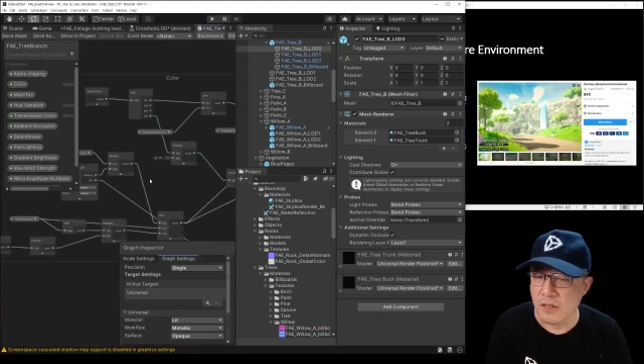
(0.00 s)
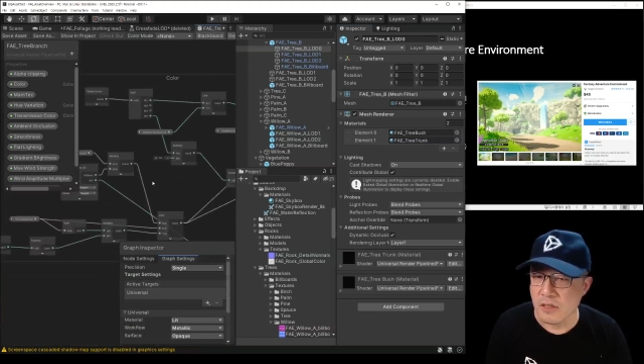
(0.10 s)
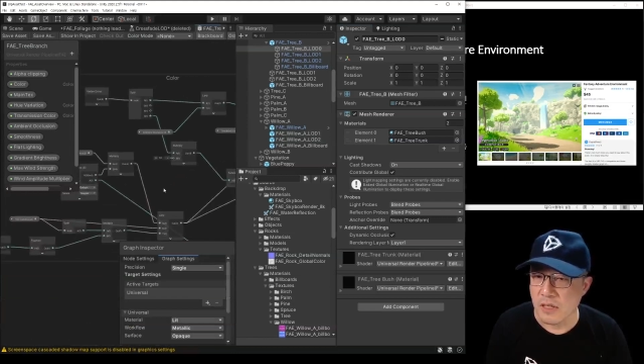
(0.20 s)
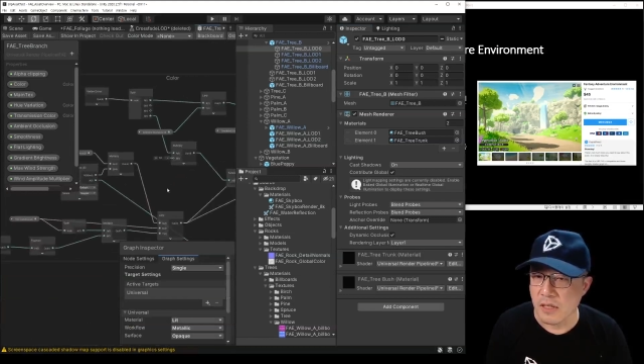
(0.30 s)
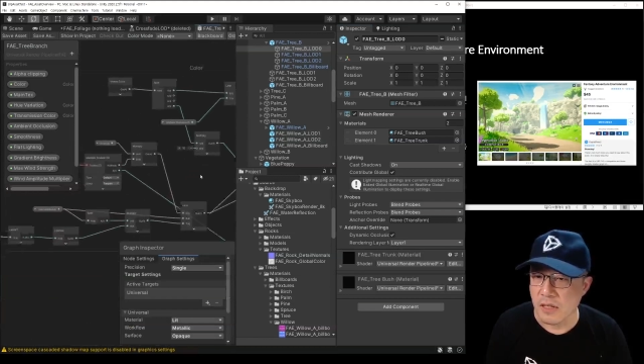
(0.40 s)

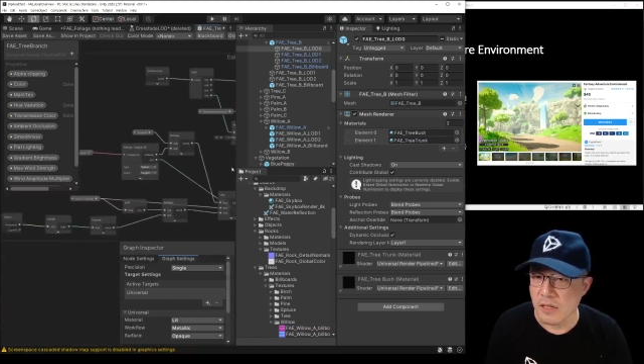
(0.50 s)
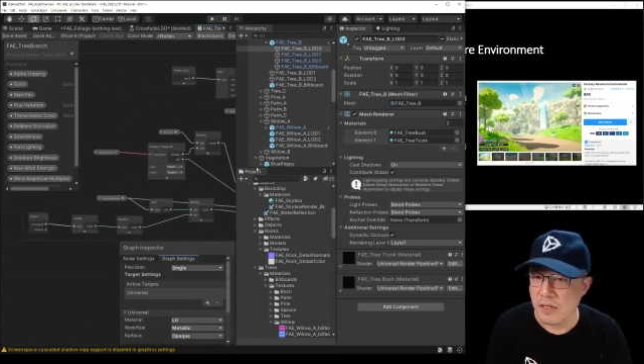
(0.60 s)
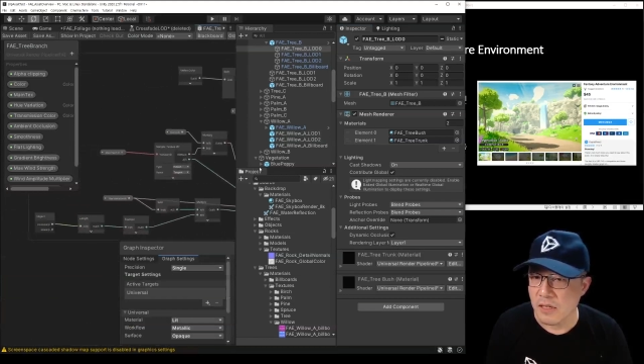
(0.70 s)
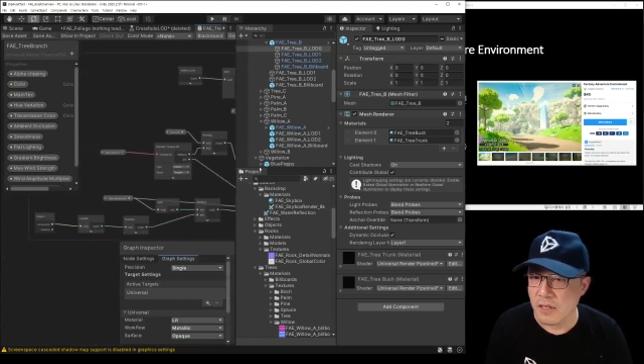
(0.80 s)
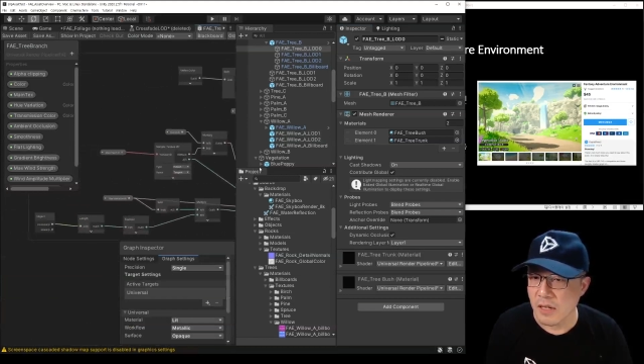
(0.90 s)
예.
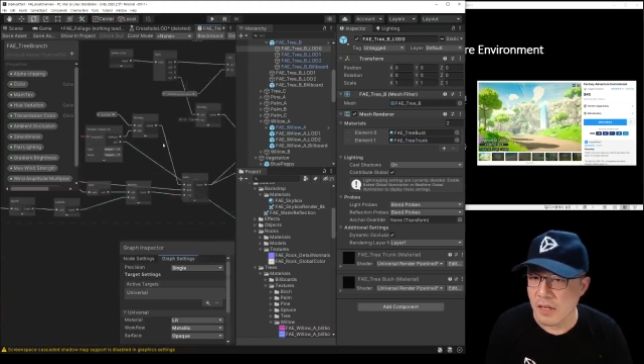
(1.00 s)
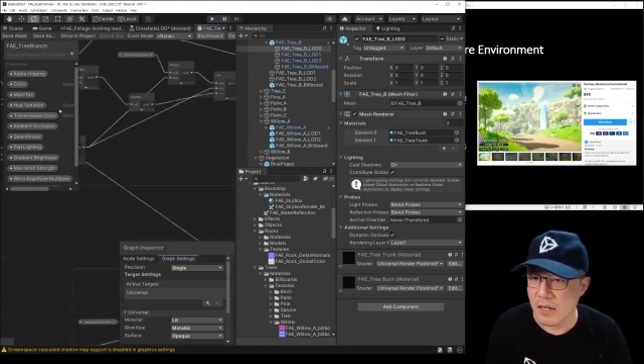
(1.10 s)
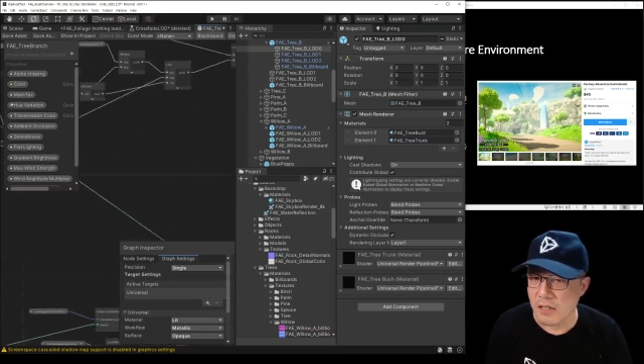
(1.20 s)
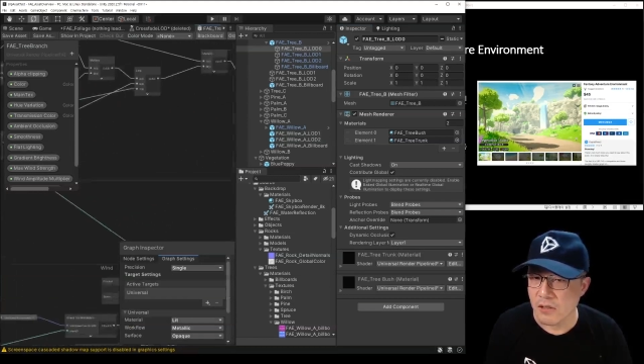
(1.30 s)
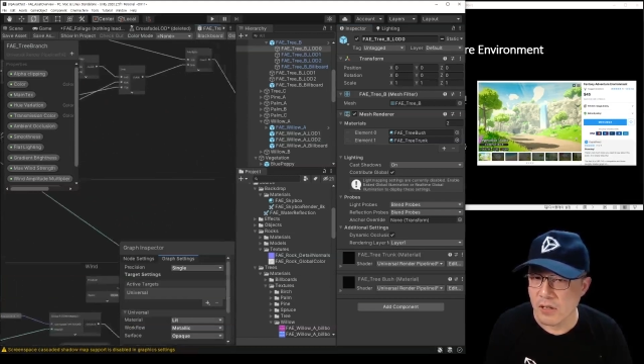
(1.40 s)
네.
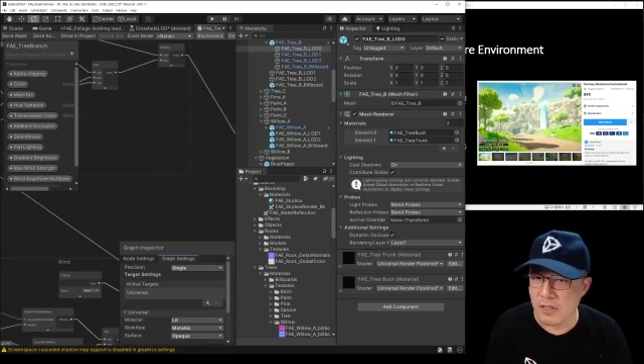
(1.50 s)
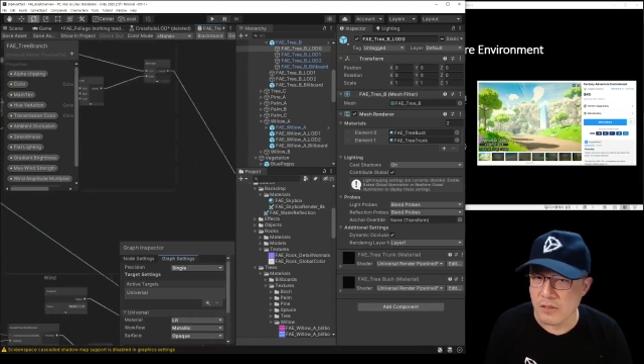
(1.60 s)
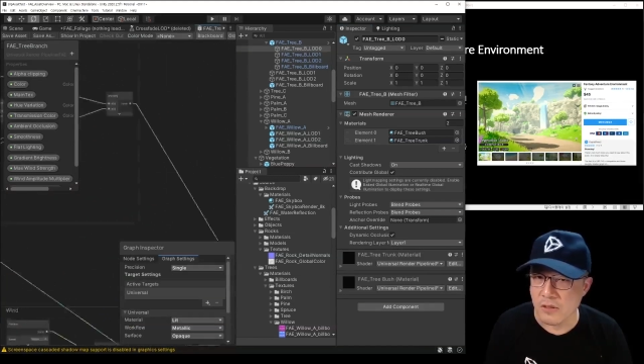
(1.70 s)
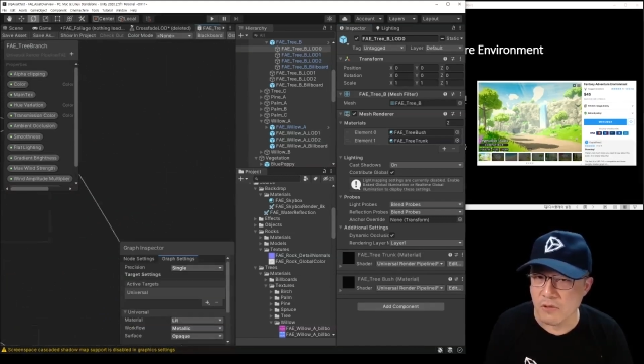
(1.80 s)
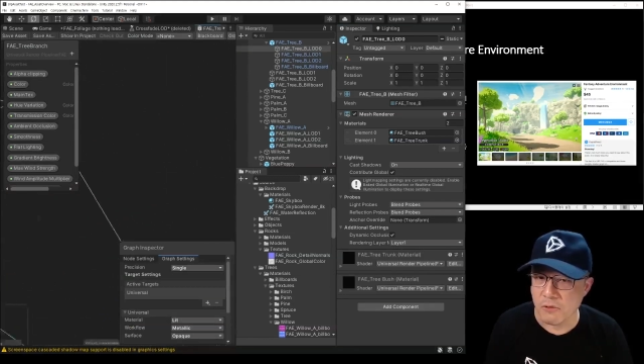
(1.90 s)
칼라 정하는
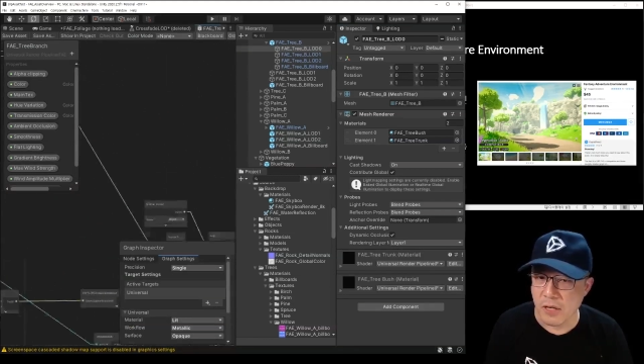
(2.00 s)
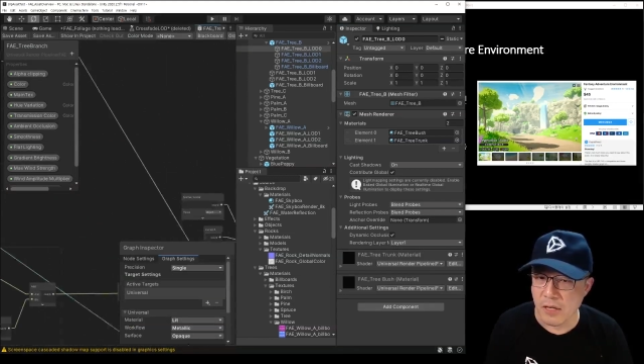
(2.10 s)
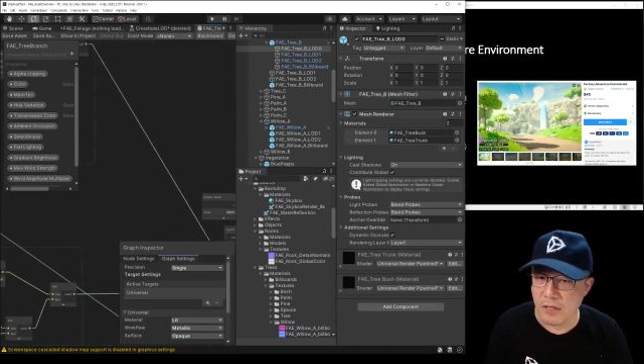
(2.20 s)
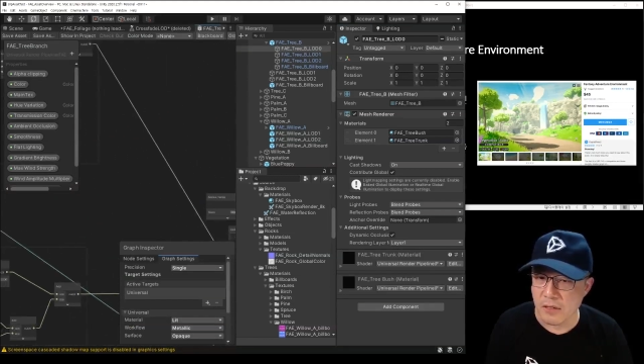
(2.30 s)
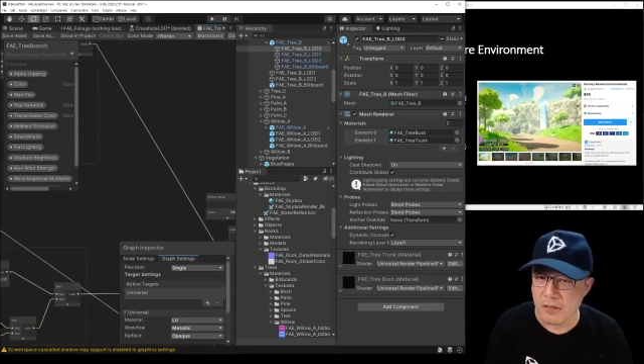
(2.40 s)

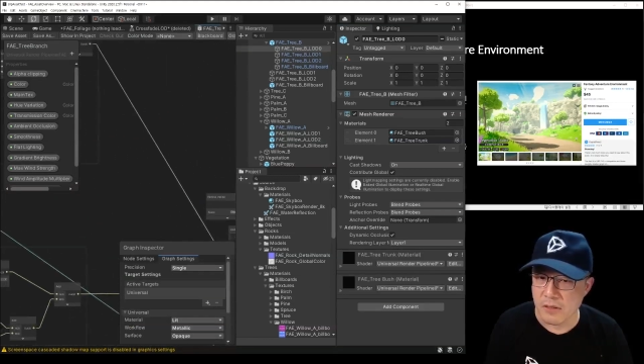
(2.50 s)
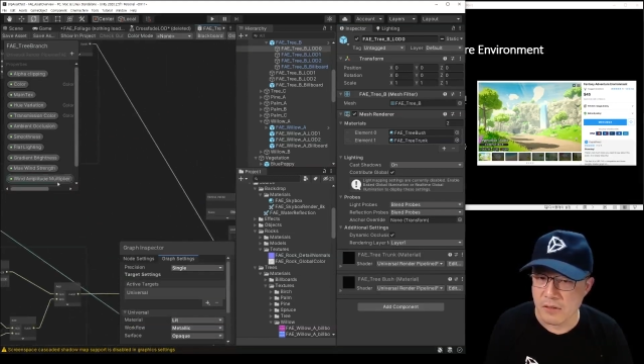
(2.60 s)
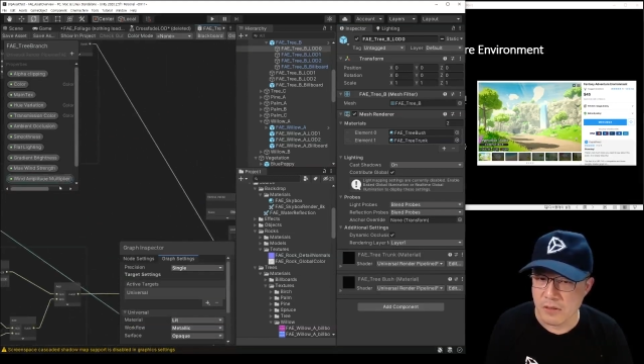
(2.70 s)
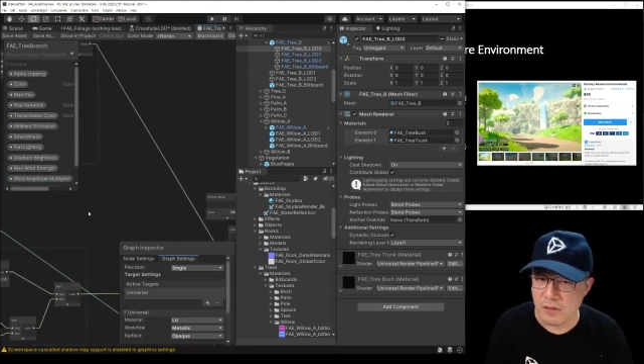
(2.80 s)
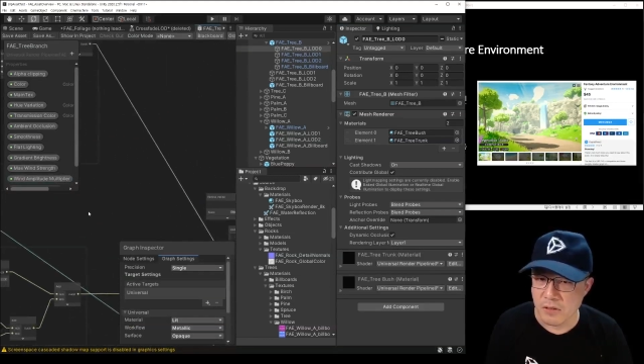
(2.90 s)
것과
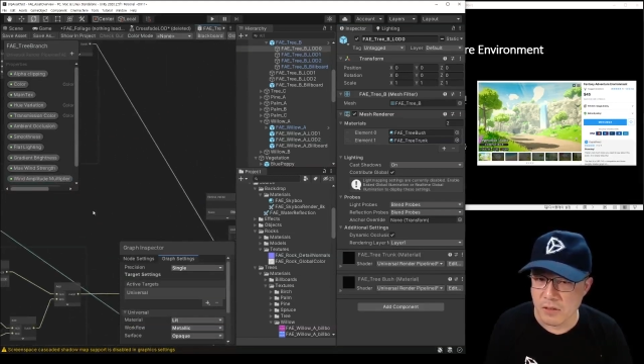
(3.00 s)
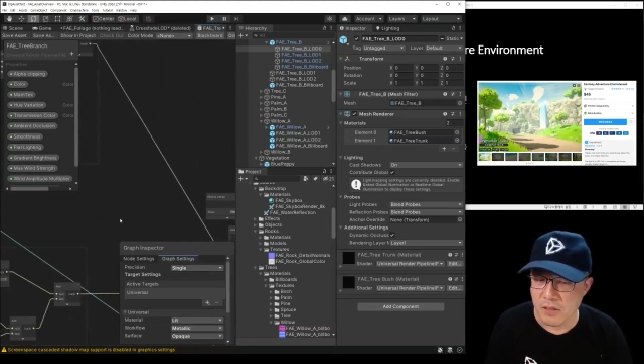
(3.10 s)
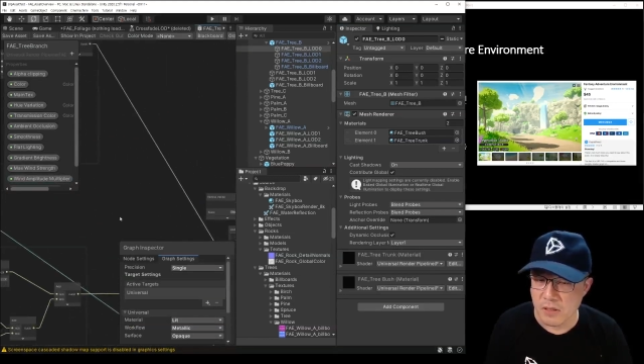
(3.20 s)
그렇죠?